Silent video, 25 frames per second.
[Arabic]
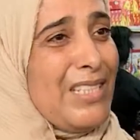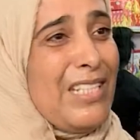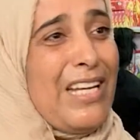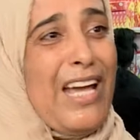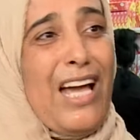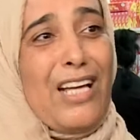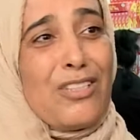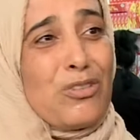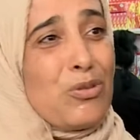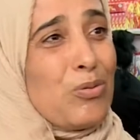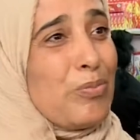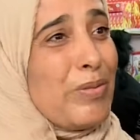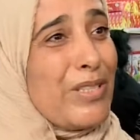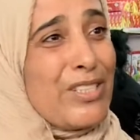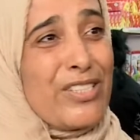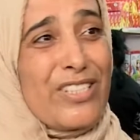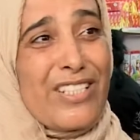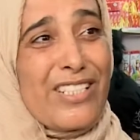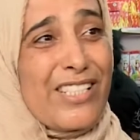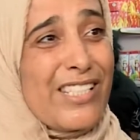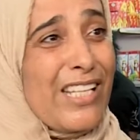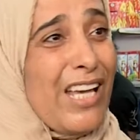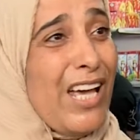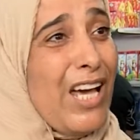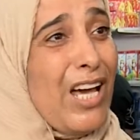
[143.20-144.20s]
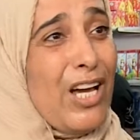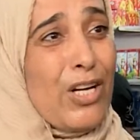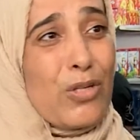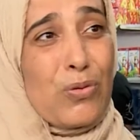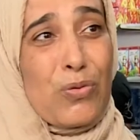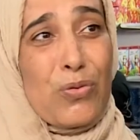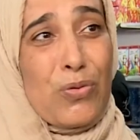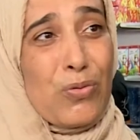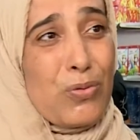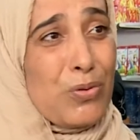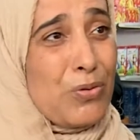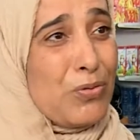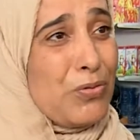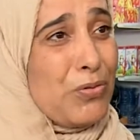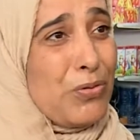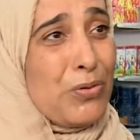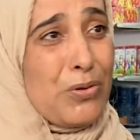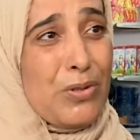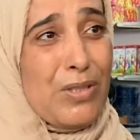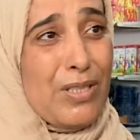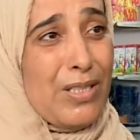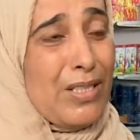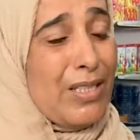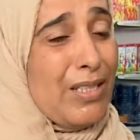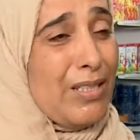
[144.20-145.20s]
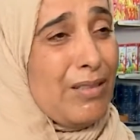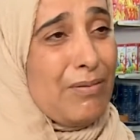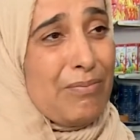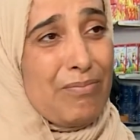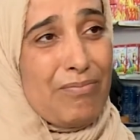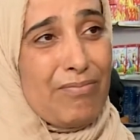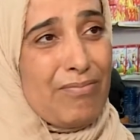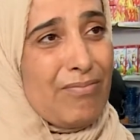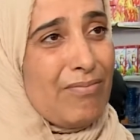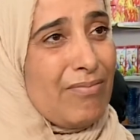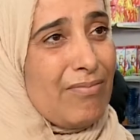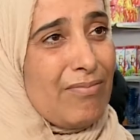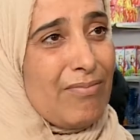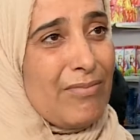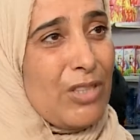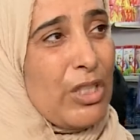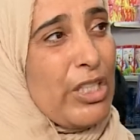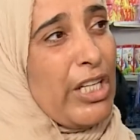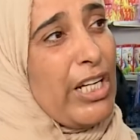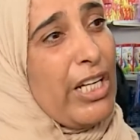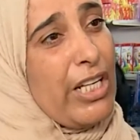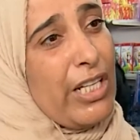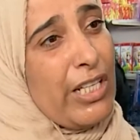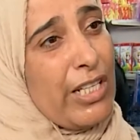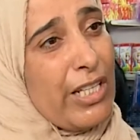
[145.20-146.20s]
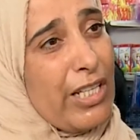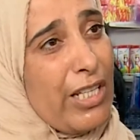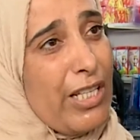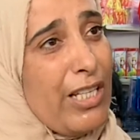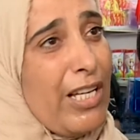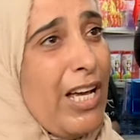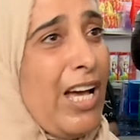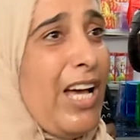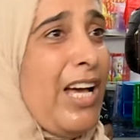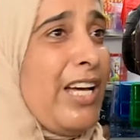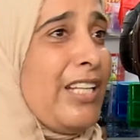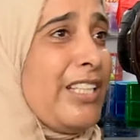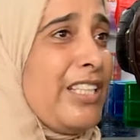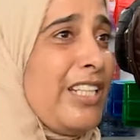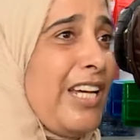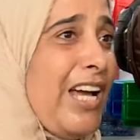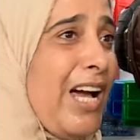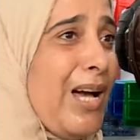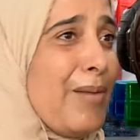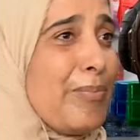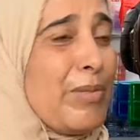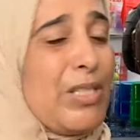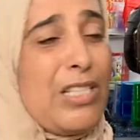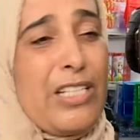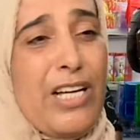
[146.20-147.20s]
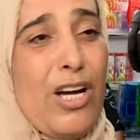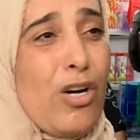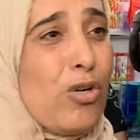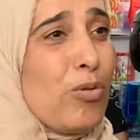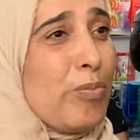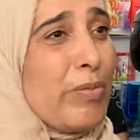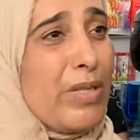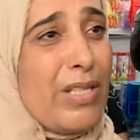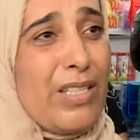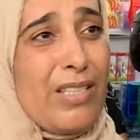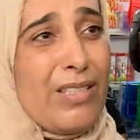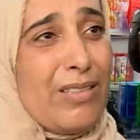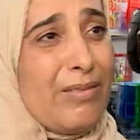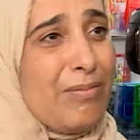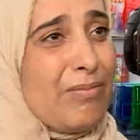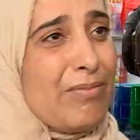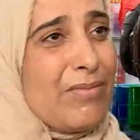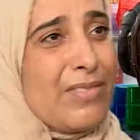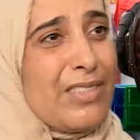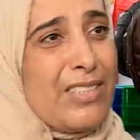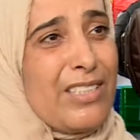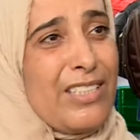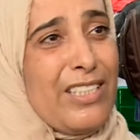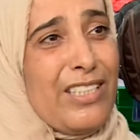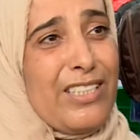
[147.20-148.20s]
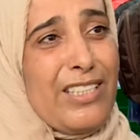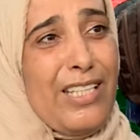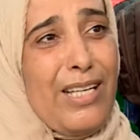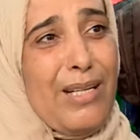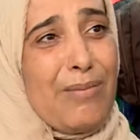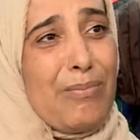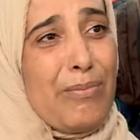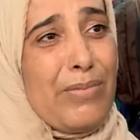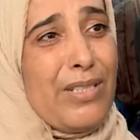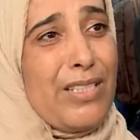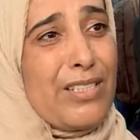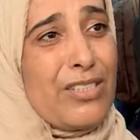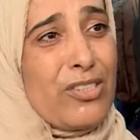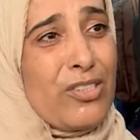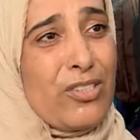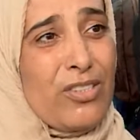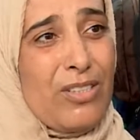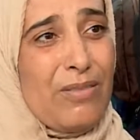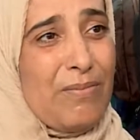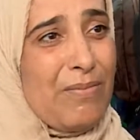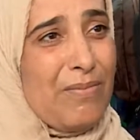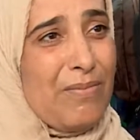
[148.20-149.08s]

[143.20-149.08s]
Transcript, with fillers: اللي عنده برشا صغار وظروفه آه، كيري يعني عمل يومي يتعب برشا